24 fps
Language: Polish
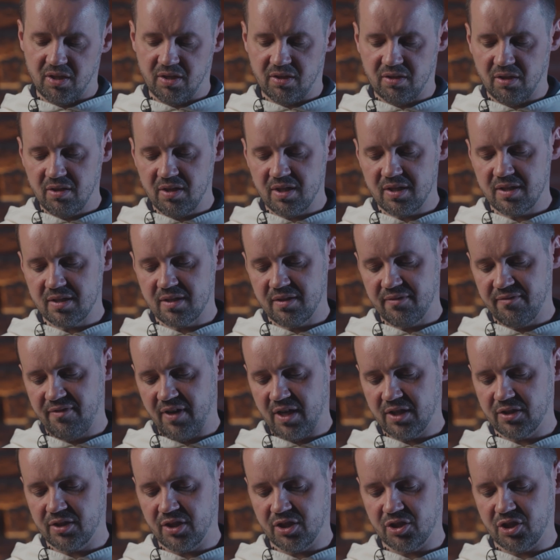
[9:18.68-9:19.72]
I to jest
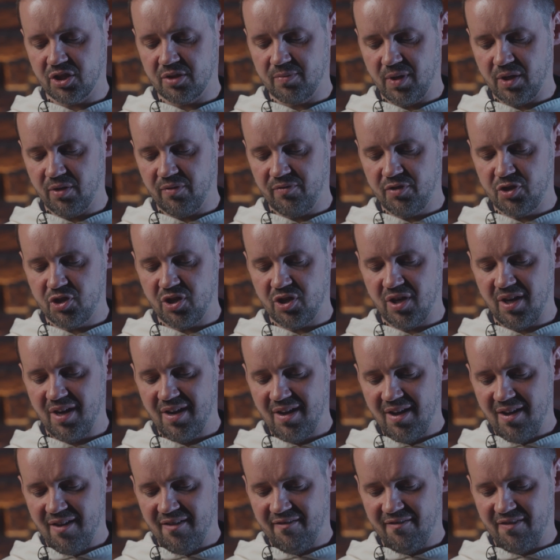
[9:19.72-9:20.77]
ważna rzecz, mianowicie
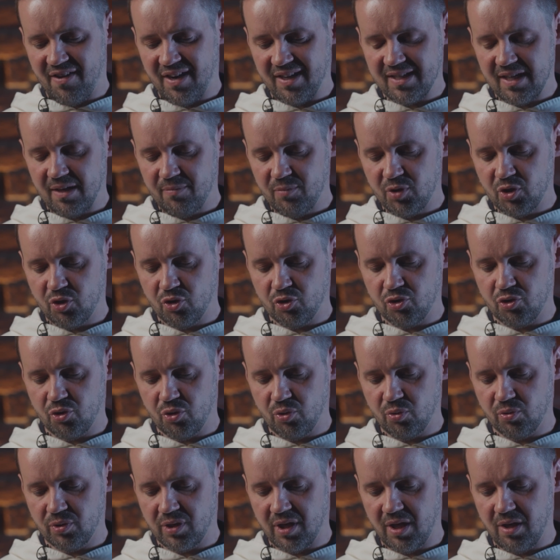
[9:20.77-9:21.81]
wracamy do
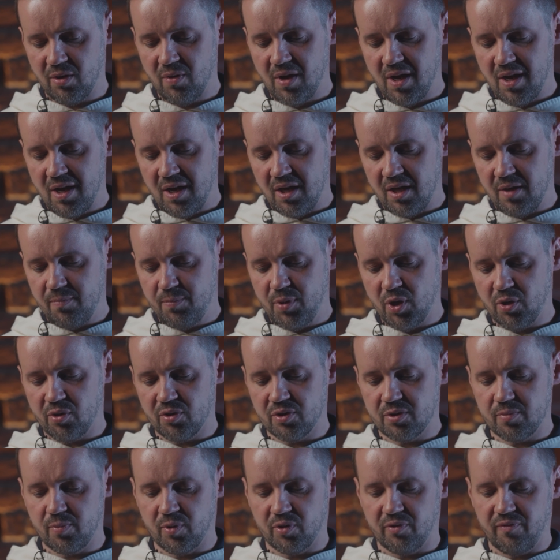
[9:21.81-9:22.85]
źródeł i
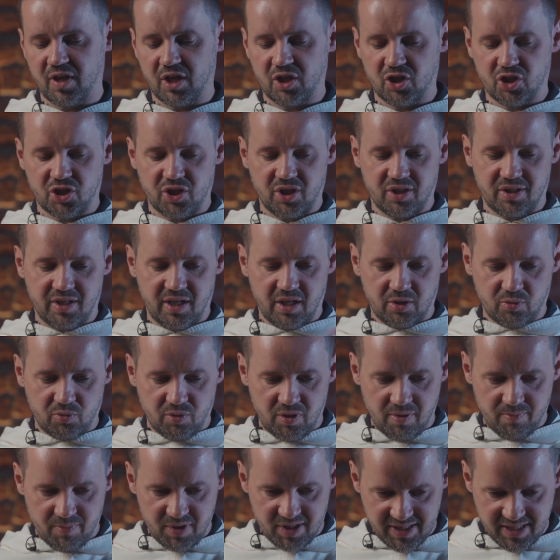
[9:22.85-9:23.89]
biorąc pod uwagę, że
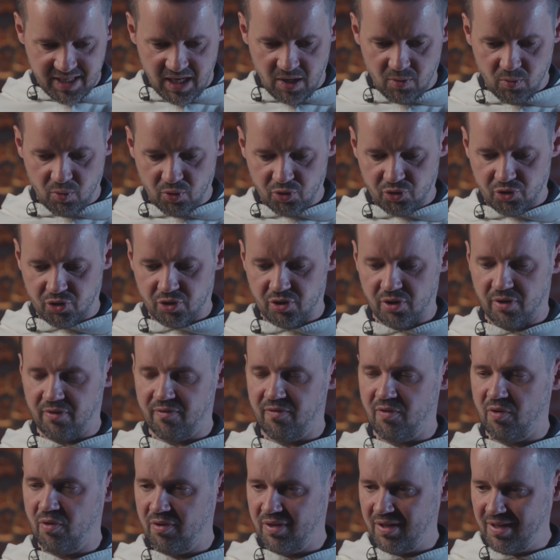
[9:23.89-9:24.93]
traktujemy
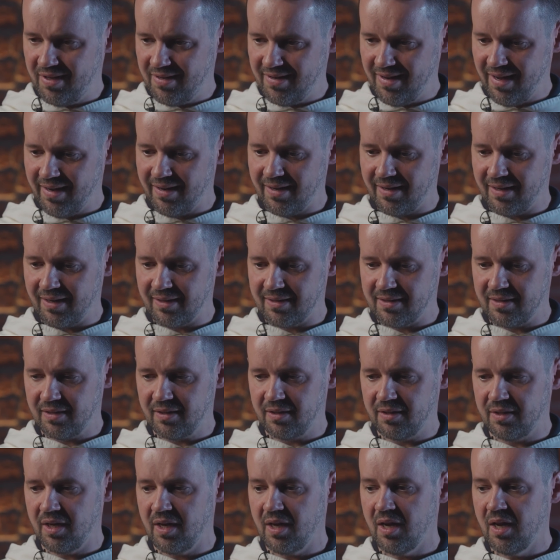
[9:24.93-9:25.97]
całościowo i
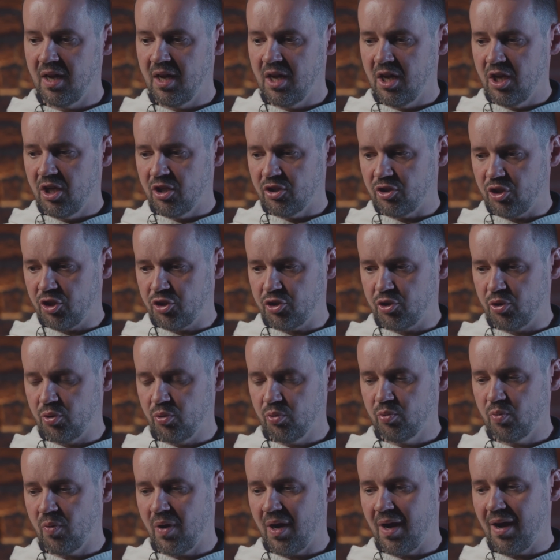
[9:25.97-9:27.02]
narracyjnie, te
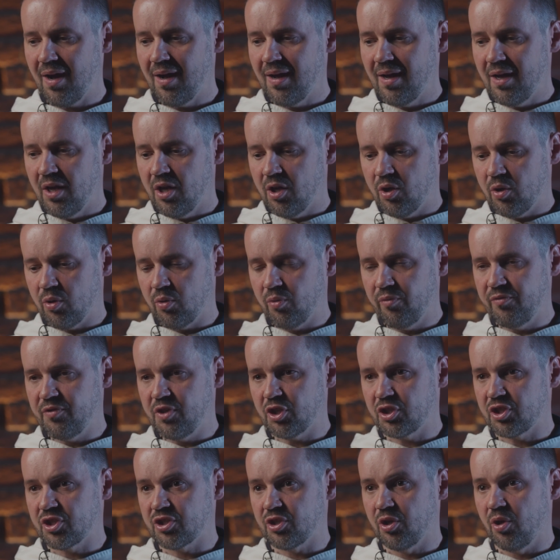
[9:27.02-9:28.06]
źródła
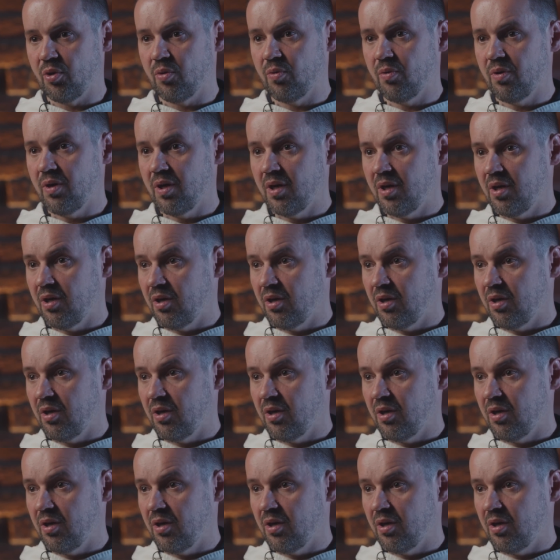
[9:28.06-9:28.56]
również są